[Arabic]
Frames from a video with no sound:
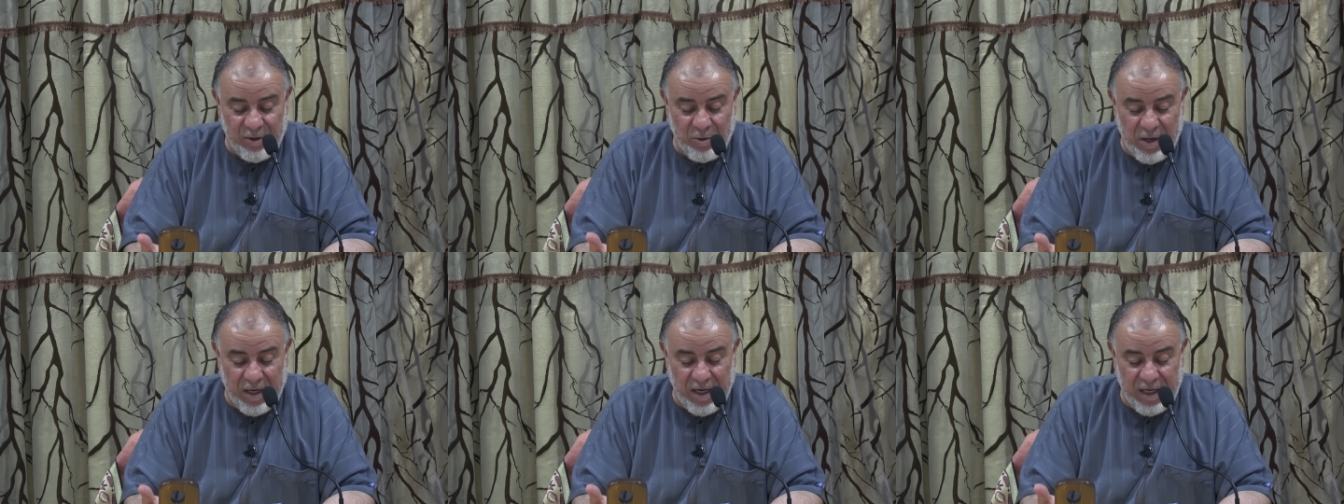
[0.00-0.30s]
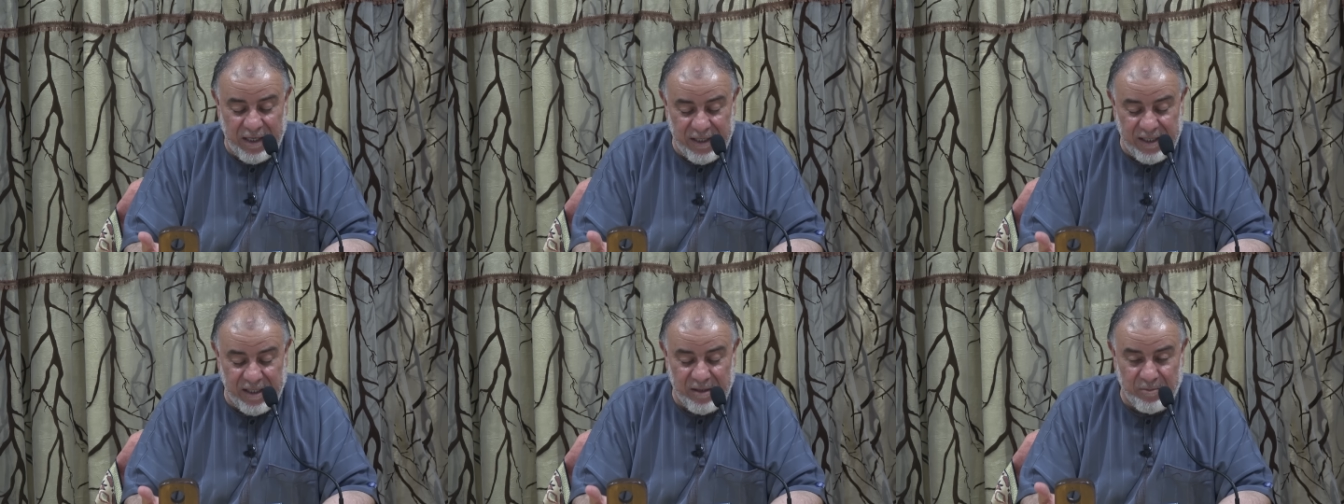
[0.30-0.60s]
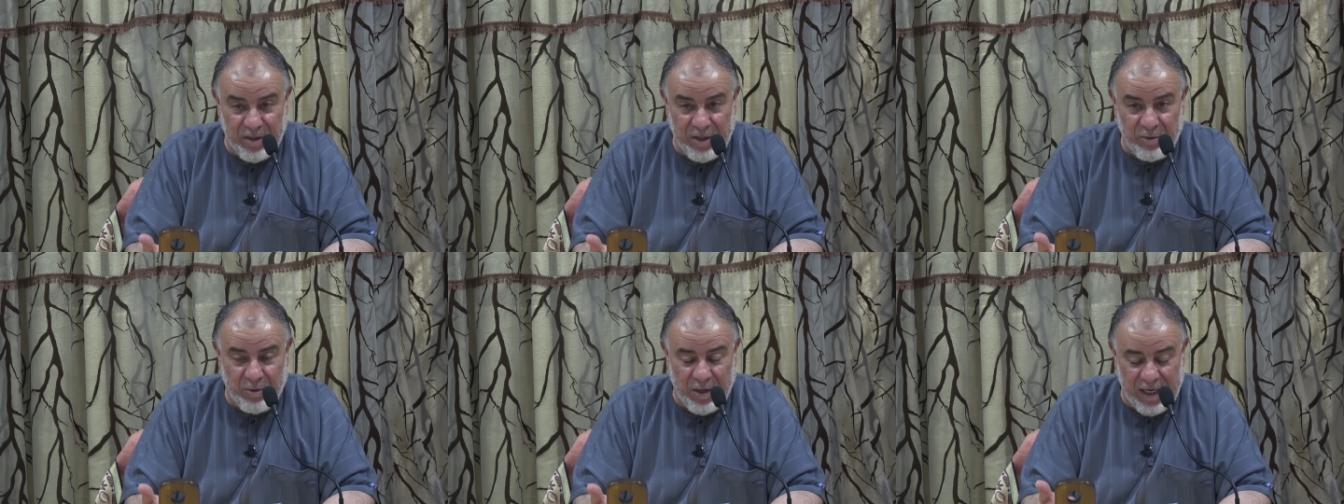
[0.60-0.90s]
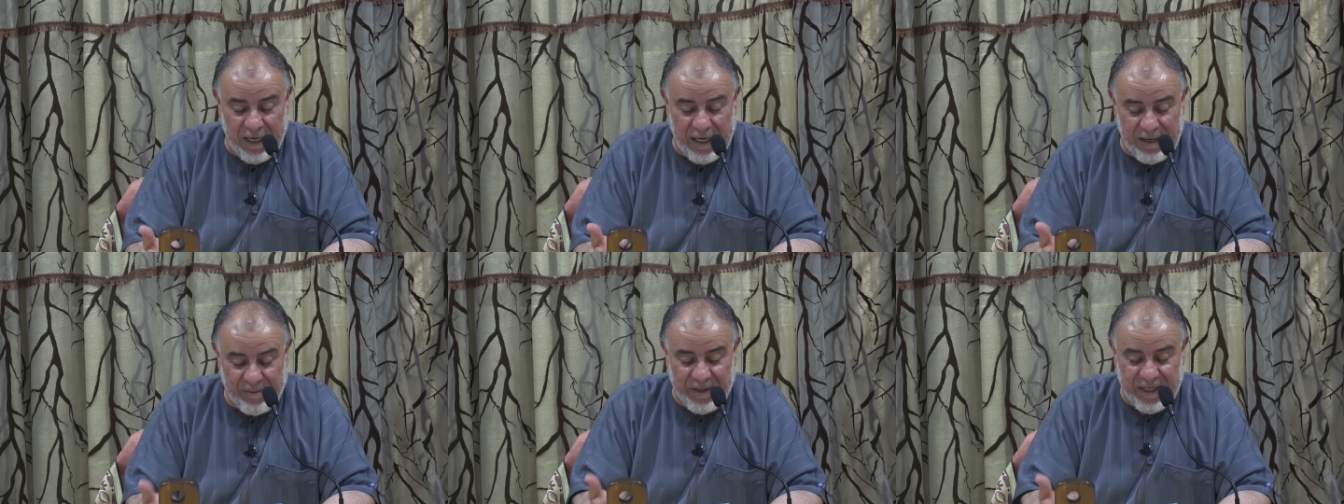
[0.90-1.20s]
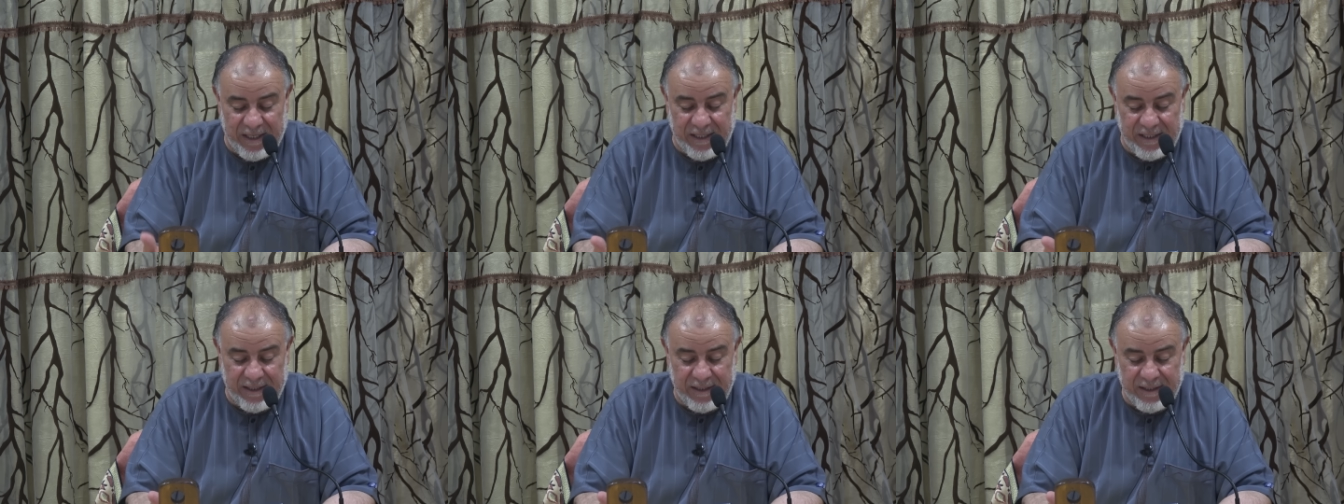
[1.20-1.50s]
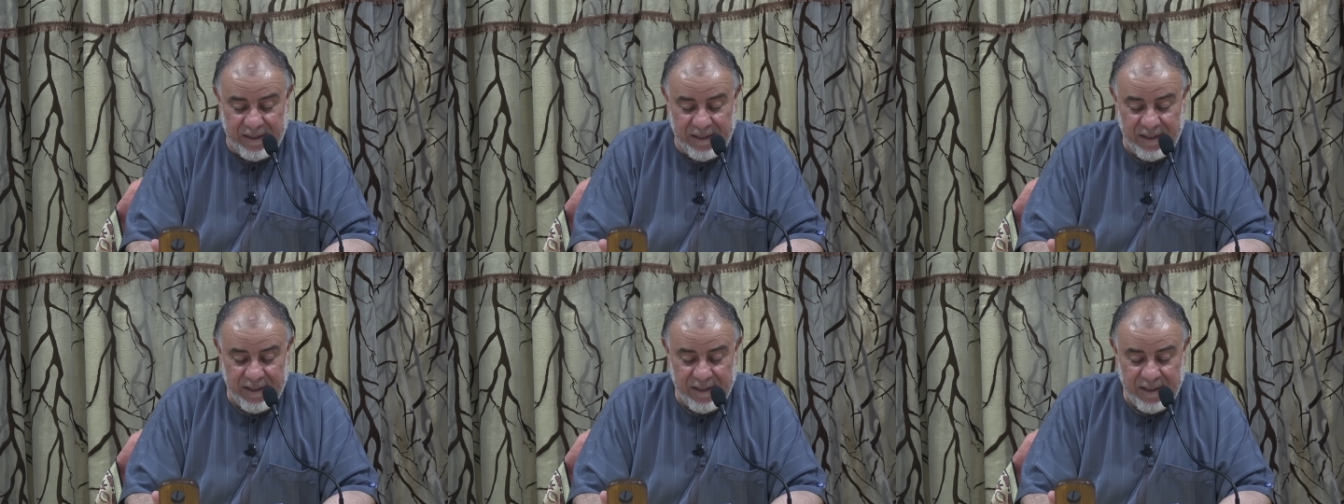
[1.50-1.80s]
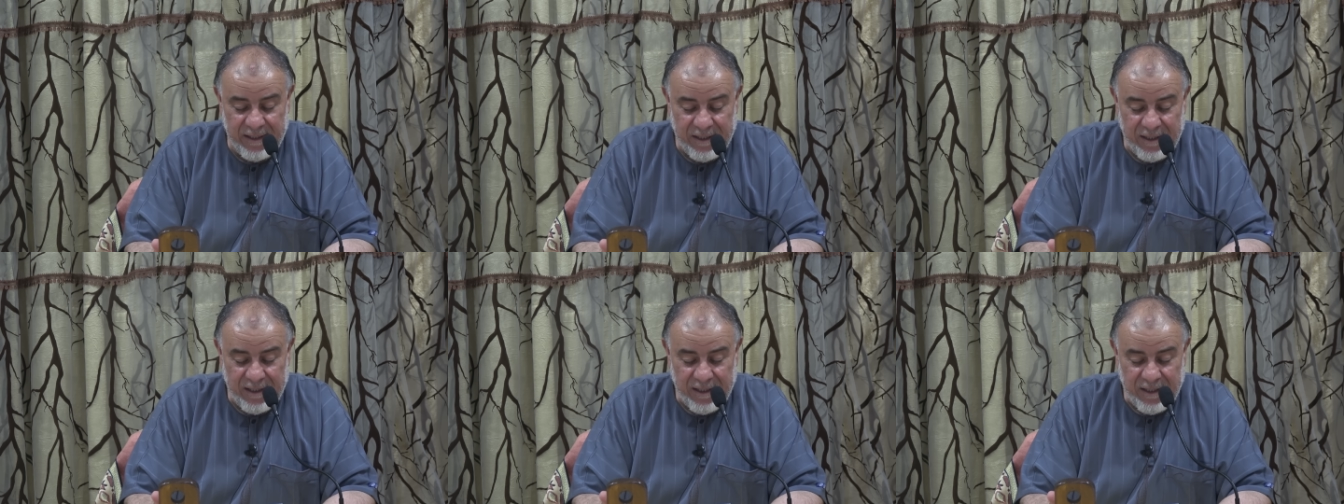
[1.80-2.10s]
والعلمي والعملي
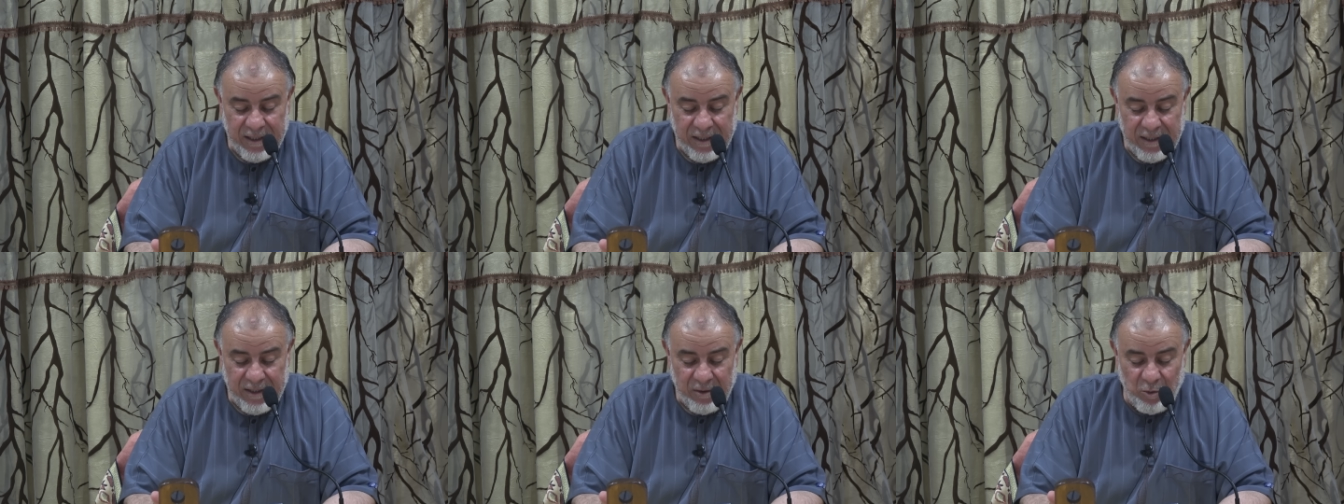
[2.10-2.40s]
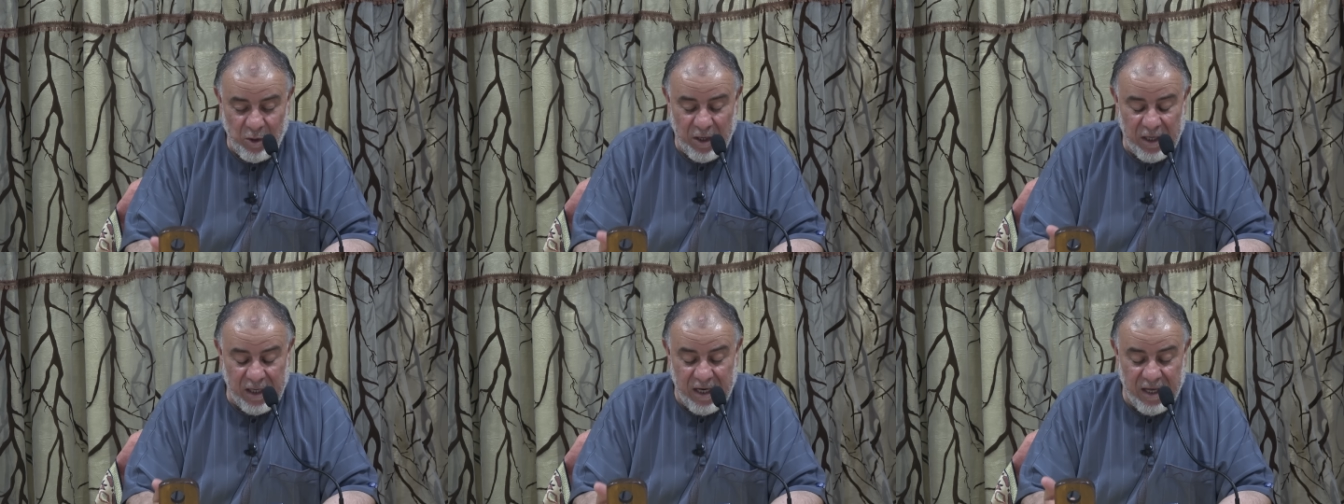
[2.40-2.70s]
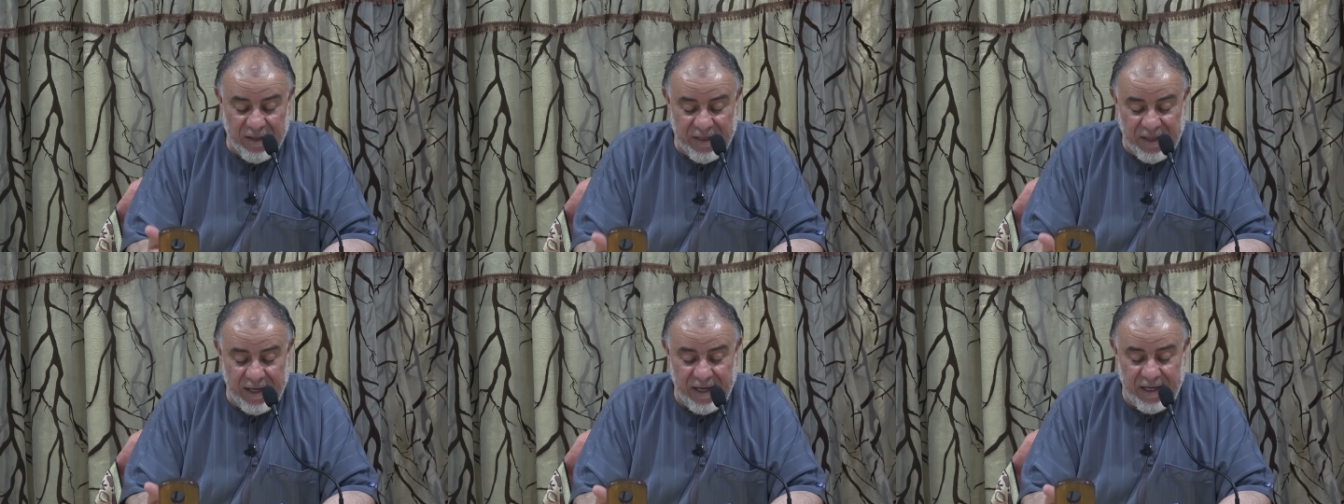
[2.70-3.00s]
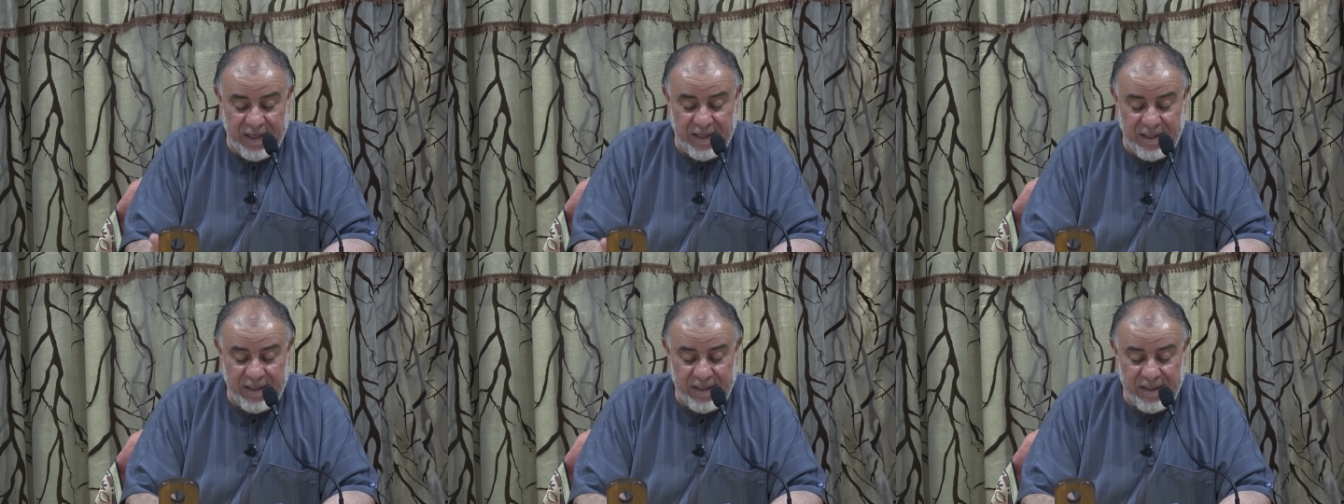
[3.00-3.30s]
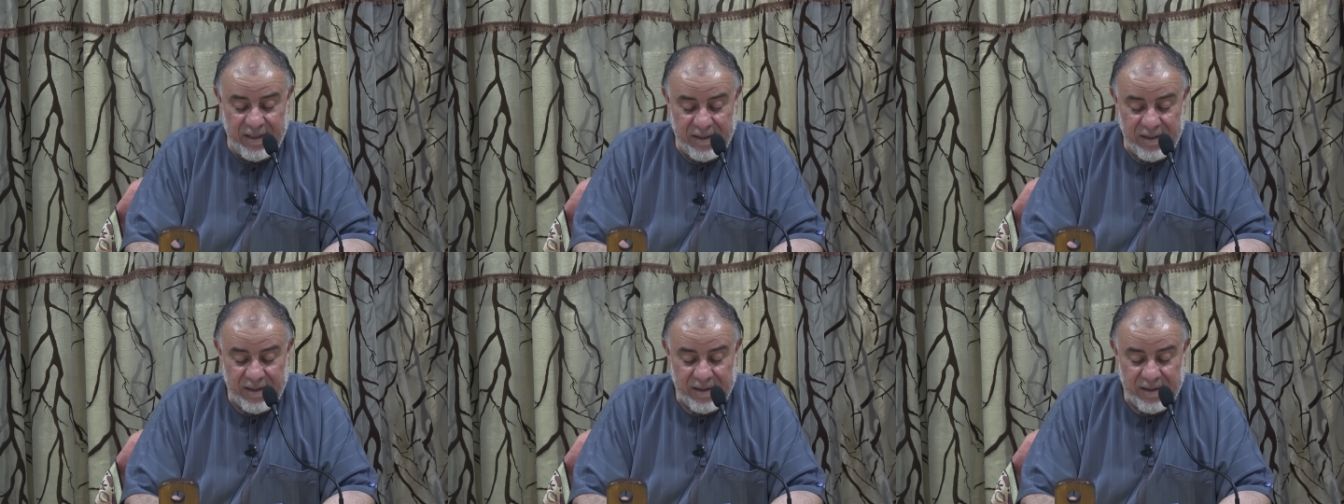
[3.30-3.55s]
والقضائي